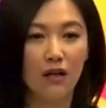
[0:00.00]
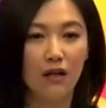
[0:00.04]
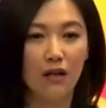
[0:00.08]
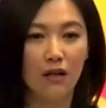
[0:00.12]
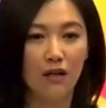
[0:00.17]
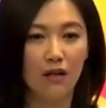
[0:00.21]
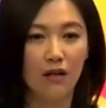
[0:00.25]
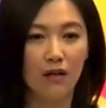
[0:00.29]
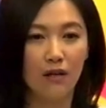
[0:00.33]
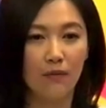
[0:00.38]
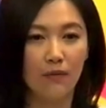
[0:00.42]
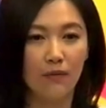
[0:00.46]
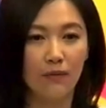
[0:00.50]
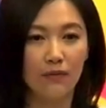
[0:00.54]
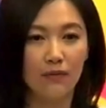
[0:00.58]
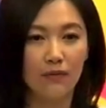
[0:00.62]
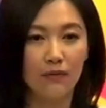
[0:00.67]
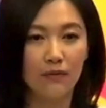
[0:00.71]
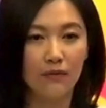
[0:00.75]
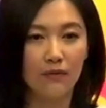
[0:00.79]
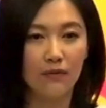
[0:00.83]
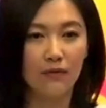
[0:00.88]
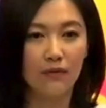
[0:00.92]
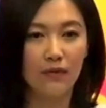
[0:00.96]
嗯，
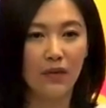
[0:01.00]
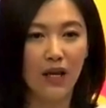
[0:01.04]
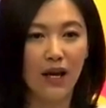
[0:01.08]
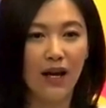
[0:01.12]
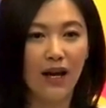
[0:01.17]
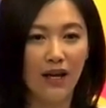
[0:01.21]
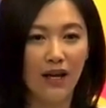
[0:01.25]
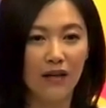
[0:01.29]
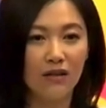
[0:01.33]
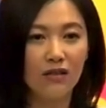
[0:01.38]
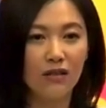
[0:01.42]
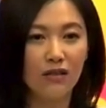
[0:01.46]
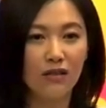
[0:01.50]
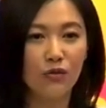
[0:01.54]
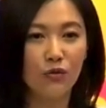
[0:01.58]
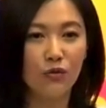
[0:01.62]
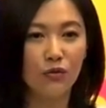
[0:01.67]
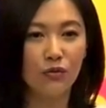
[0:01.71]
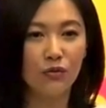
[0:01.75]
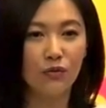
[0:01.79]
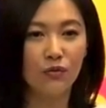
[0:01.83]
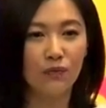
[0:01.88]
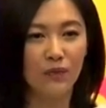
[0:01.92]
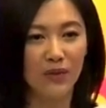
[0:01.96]
他还是
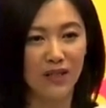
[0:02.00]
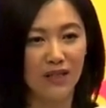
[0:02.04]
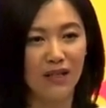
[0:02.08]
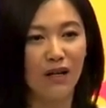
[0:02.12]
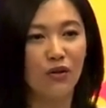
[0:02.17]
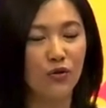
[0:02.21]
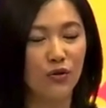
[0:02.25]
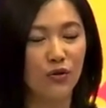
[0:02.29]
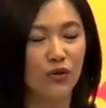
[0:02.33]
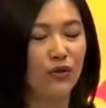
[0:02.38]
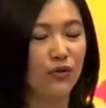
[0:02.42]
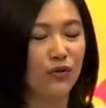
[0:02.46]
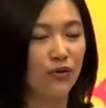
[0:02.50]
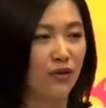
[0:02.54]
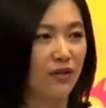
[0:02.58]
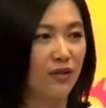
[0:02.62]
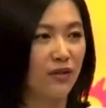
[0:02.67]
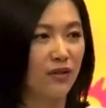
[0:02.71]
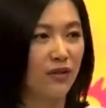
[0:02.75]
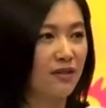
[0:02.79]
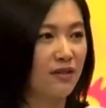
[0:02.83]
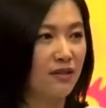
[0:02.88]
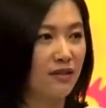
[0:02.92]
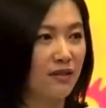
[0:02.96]
比较追随
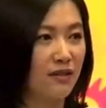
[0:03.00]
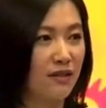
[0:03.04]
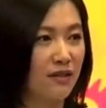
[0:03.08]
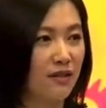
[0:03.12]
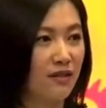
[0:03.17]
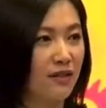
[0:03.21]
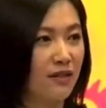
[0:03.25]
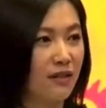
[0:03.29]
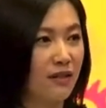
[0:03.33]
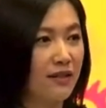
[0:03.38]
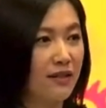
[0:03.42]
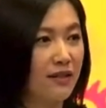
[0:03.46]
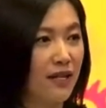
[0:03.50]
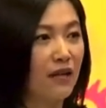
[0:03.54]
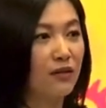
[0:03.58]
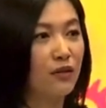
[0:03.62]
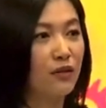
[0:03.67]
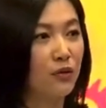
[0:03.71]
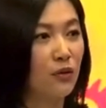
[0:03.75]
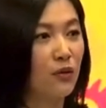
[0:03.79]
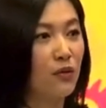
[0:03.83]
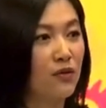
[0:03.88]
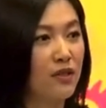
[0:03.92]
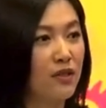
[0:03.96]
自己心里想
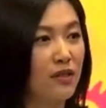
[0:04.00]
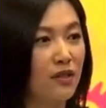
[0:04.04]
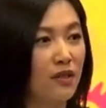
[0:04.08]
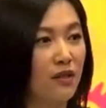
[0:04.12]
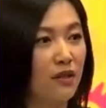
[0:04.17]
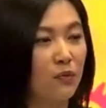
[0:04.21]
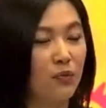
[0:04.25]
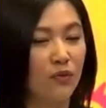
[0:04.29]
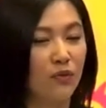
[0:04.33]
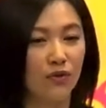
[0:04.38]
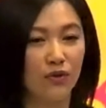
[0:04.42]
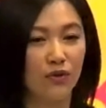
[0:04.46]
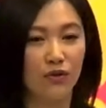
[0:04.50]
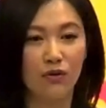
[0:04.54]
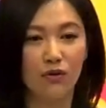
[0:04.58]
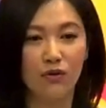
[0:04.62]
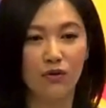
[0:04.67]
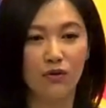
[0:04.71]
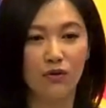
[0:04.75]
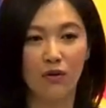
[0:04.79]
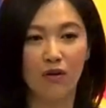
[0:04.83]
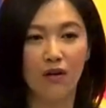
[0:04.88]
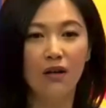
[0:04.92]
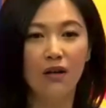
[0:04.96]
的东西，而不是
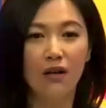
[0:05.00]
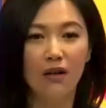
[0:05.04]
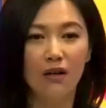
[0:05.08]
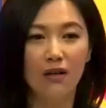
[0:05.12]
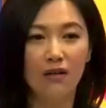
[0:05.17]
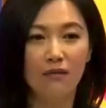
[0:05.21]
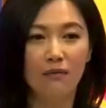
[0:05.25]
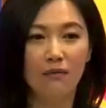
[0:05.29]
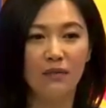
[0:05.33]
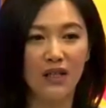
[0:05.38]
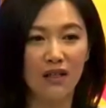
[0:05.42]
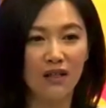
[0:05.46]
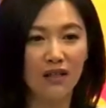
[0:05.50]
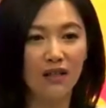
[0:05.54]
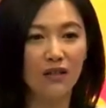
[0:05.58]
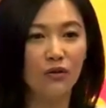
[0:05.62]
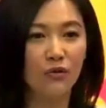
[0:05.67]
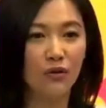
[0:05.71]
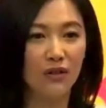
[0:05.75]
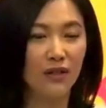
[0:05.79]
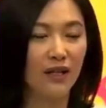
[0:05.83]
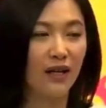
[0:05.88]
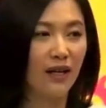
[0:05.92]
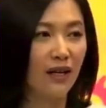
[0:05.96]
说名
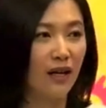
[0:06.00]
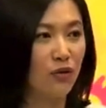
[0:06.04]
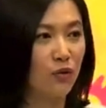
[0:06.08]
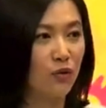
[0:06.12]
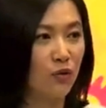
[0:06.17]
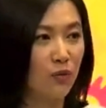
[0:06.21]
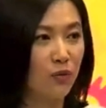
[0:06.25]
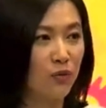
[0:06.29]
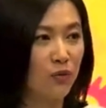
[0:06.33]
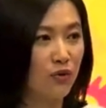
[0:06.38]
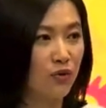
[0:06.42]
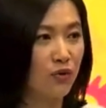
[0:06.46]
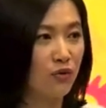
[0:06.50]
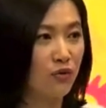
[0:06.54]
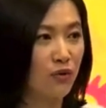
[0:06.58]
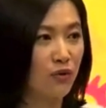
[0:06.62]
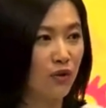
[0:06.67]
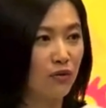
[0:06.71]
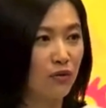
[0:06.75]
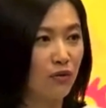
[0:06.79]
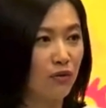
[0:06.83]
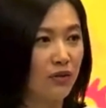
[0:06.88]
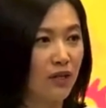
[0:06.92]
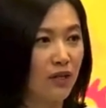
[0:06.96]
利对他来说不是
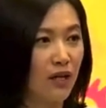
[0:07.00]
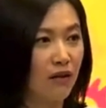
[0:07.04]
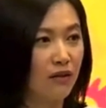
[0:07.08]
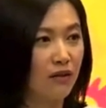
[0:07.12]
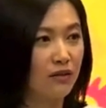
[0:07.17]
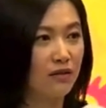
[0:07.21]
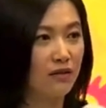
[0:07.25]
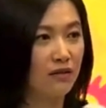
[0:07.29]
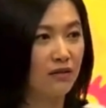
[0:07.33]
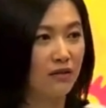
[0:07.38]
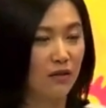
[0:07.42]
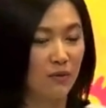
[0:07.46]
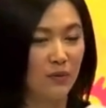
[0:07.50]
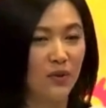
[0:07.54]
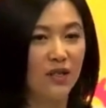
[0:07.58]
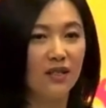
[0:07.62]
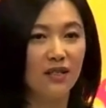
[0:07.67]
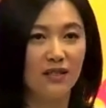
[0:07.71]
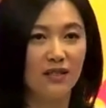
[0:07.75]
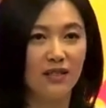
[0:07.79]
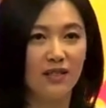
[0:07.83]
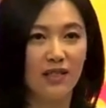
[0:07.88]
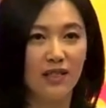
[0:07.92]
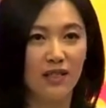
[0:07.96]
最重要的。什么
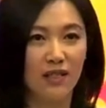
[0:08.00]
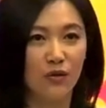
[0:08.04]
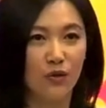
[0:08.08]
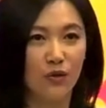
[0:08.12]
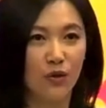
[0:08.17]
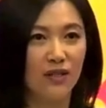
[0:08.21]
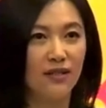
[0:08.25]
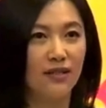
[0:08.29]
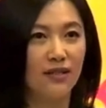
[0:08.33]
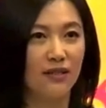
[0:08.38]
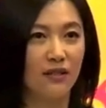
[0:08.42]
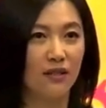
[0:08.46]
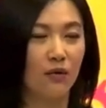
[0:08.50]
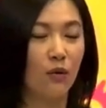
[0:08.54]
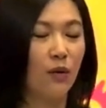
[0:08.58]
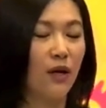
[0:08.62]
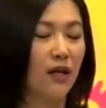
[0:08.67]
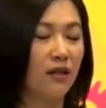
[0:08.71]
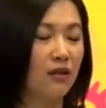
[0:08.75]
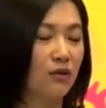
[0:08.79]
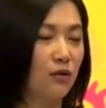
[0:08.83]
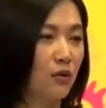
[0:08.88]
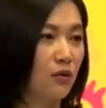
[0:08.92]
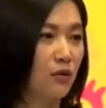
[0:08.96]
是自己最喜
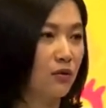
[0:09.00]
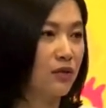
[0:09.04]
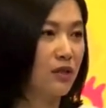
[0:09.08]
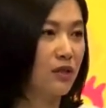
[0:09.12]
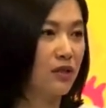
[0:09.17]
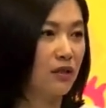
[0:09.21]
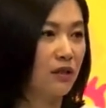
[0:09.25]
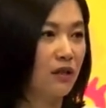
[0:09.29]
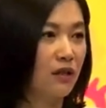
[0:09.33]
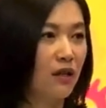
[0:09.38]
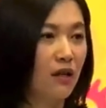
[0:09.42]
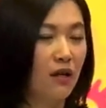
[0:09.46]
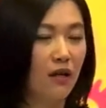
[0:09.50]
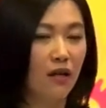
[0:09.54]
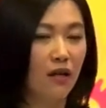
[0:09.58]
欢的东西，